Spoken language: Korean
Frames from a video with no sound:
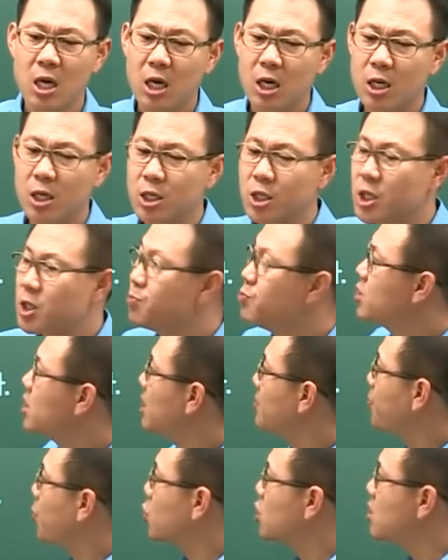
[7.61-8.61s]
어, 지금
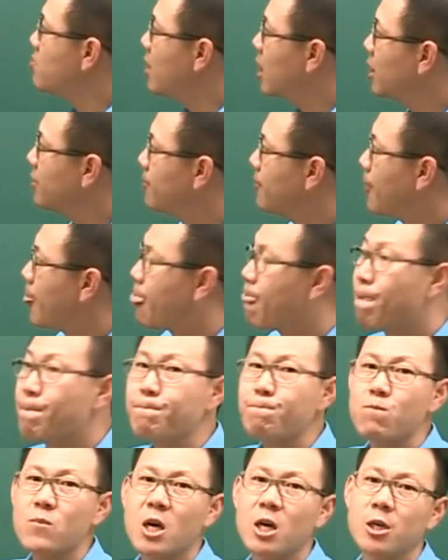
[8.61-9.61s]
이제 보시면
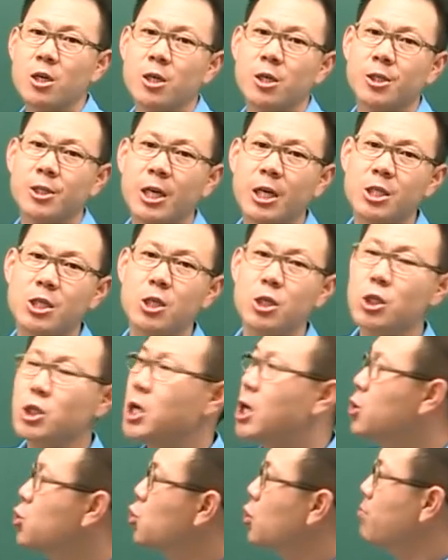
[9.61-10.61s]
어, 사실
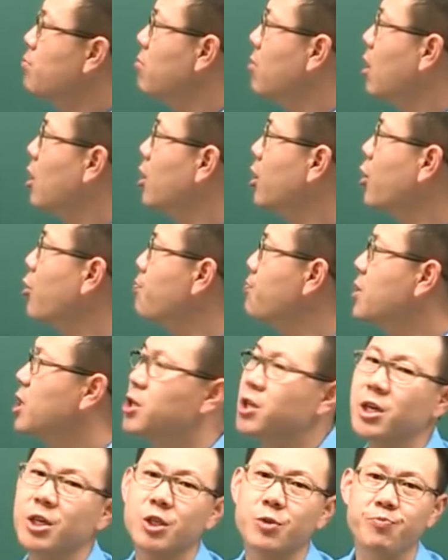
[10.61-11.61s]
좀 어려운
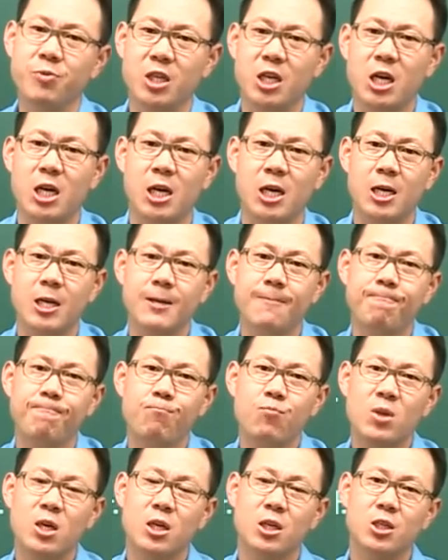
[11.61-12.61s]
편이었습니다.
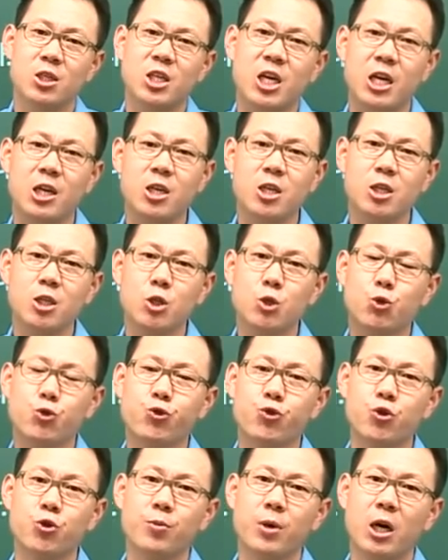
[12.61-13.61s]
어, 작년
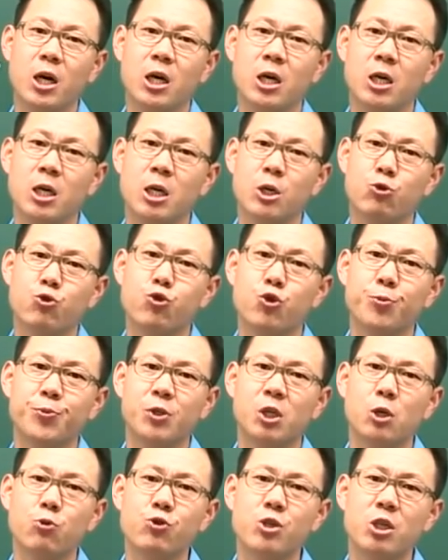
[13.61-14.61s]
9급 어, 9급
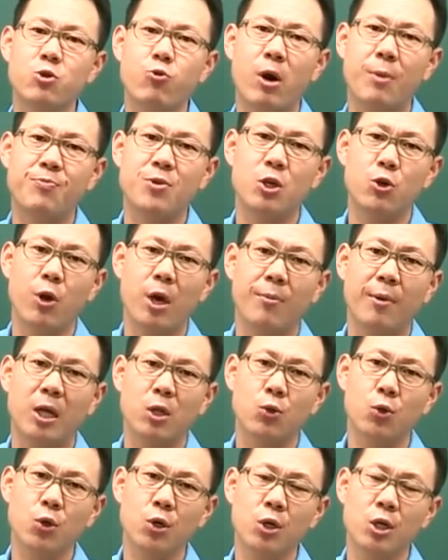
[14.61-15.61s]
서울시와
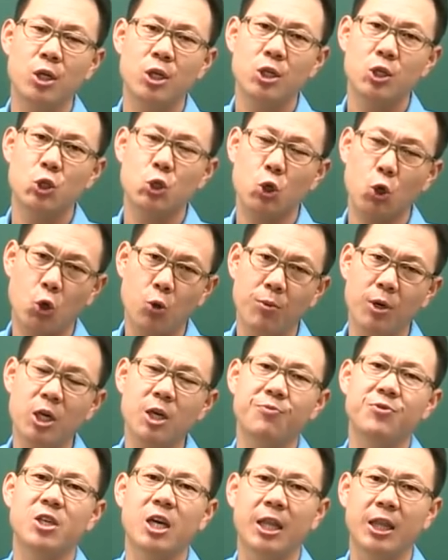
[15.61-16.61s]
비교해봐도 조금
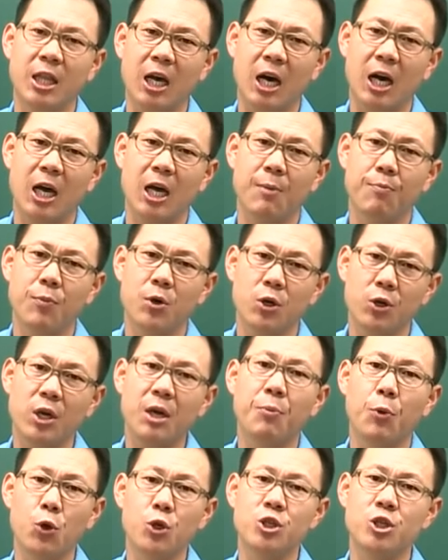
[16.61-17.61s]
어렵지 않나 뭐
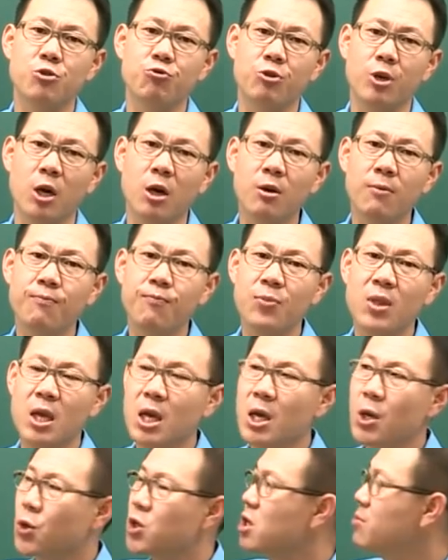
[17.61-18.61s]
이렇게 보여지고요.
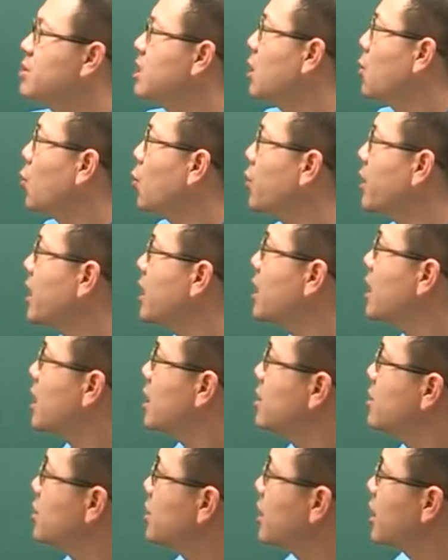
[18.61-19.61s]
그다음 이제 올해
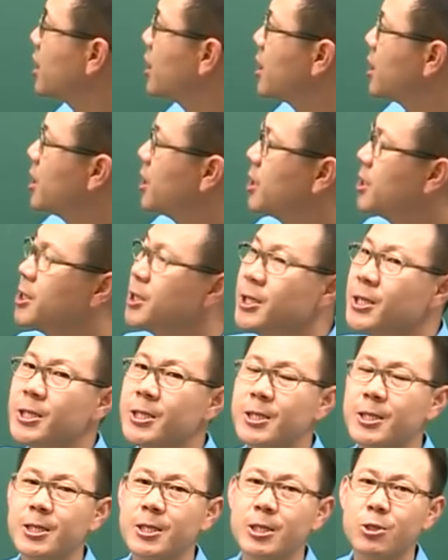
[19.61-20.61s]
이제
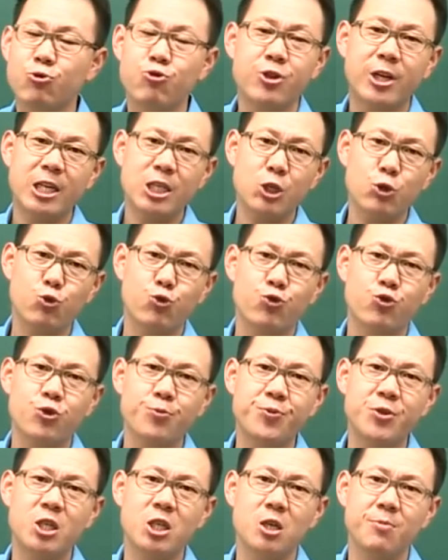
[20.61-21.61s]
어, 9까지
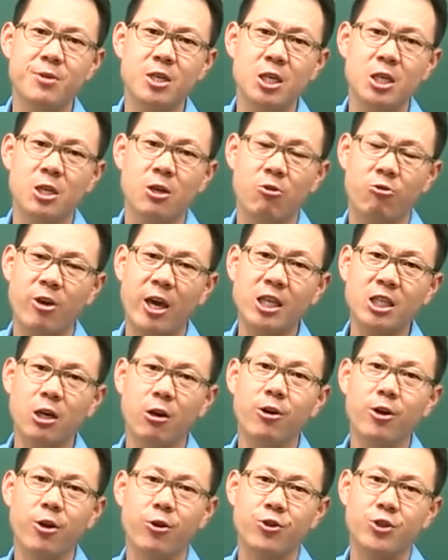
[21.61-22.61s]
9급 시험이
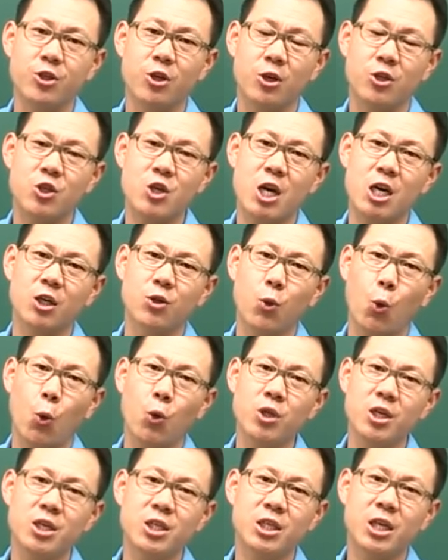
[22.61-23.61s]
굉장히 어려웠죠. 최근
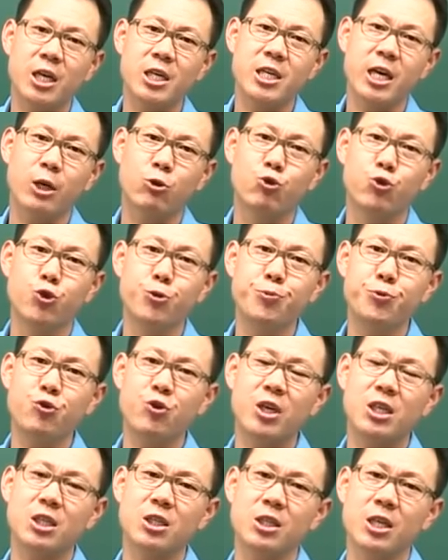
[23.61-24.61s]
5년 사이에 9급
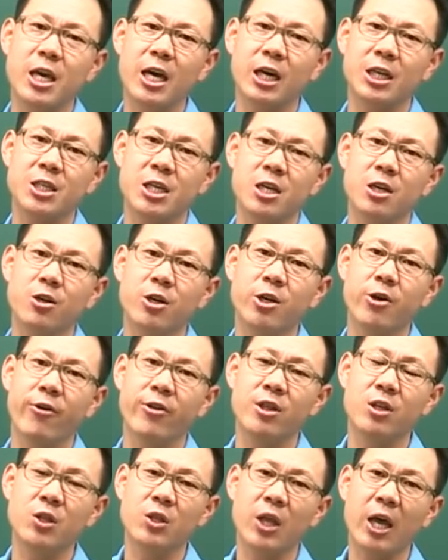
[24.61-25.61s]
중에서는 얘가 제일
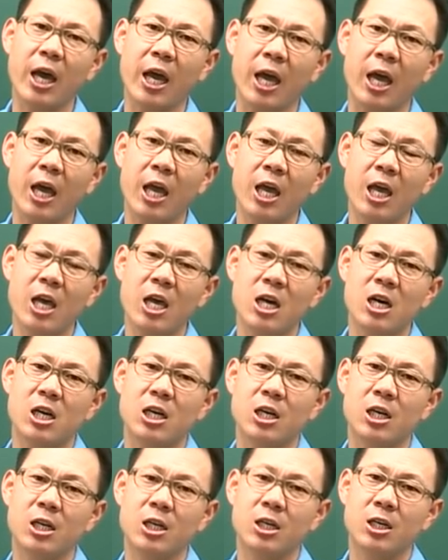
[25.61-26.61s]
어려웠는데
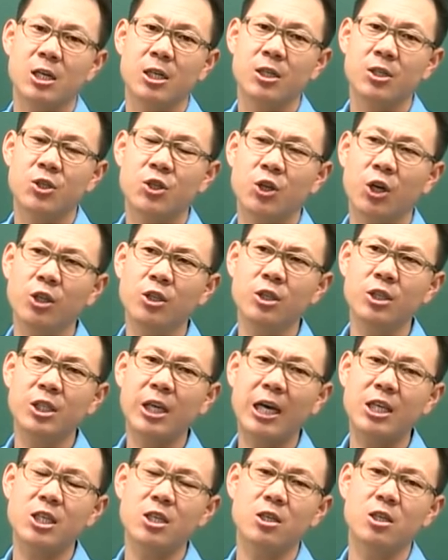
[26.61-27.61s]
어, 저는
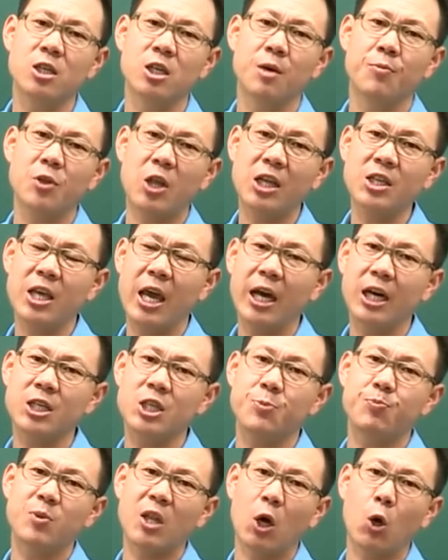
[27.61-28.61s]
사실 그거보단 얘가
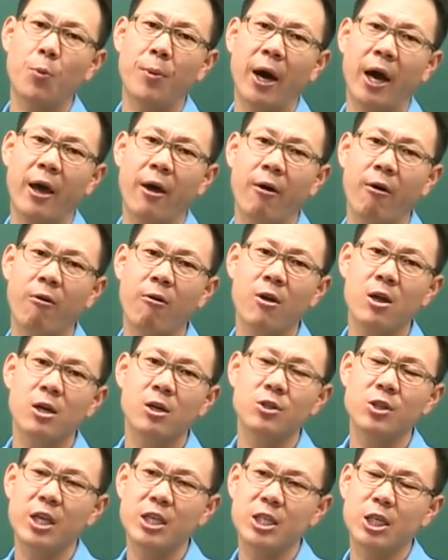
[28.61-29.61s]
쉽다고 봐요.
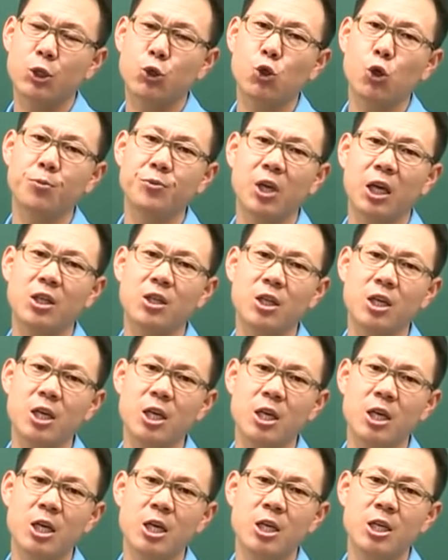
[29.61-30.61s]
근데 이제
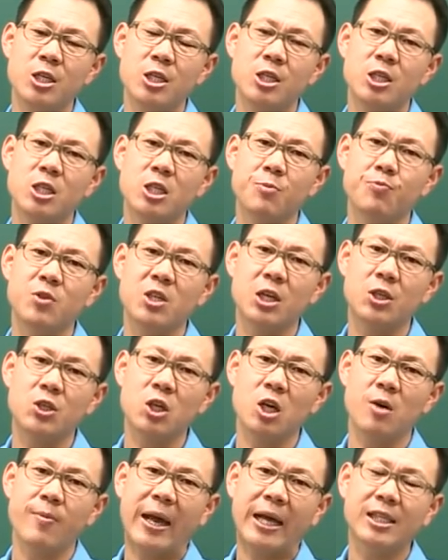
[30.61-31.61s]
수험생들이 지금 이제
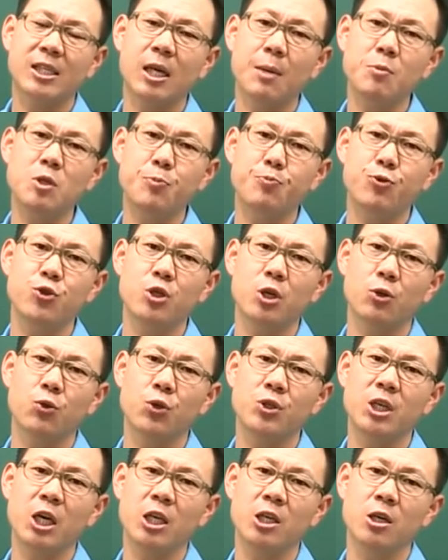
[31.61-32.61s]
처음에 한 30분
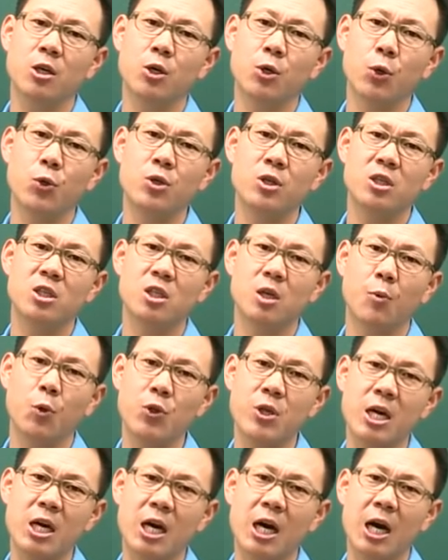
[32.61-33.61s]
정도 이제 여론을
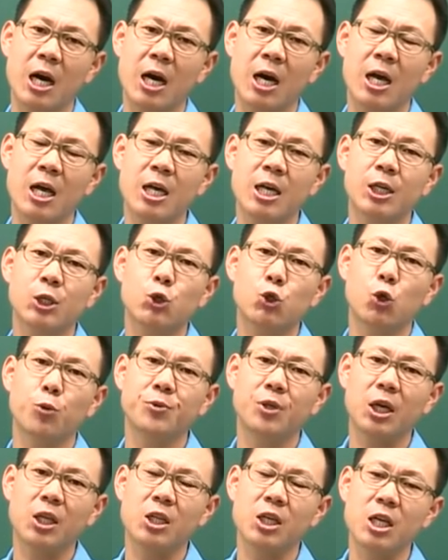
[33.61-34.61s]
들어보니까
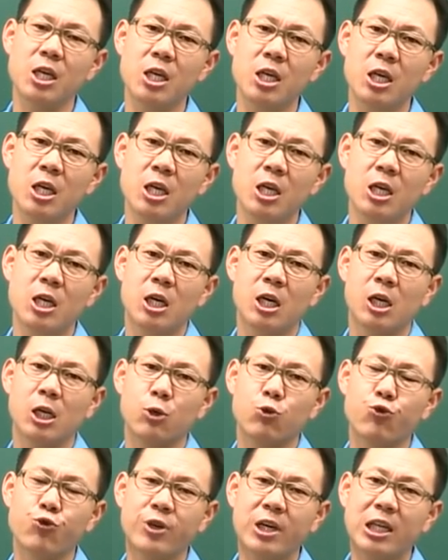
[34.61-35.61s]
수험생들이 어,
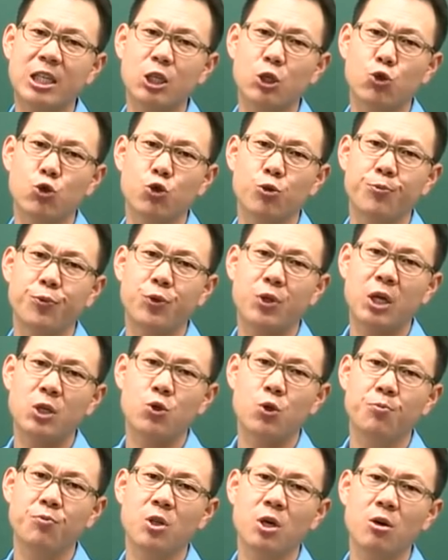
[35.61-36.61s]
국가직 구보다
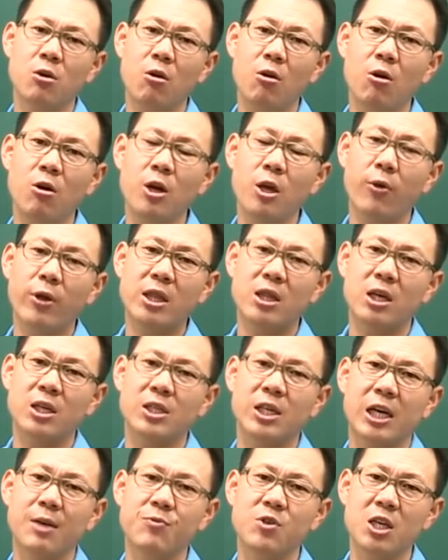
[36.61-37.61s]
좀 더 어려웠다는
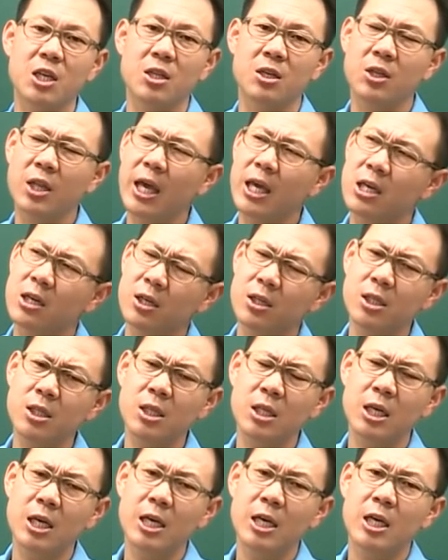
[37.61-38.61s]
사람들이 있는데
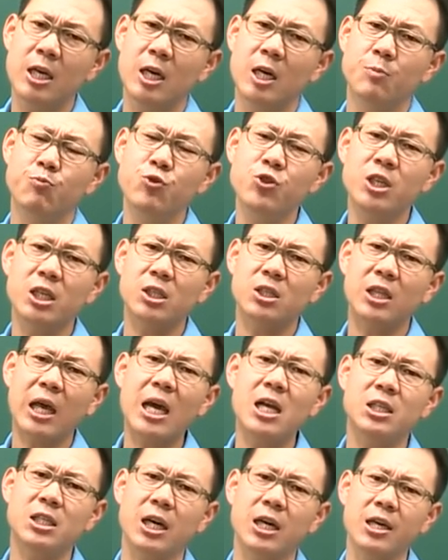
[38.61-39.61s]
이거는 어, 문제
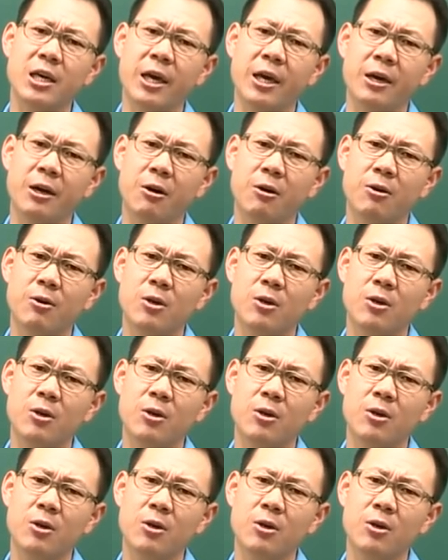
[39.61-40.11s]
스타일 차이예요.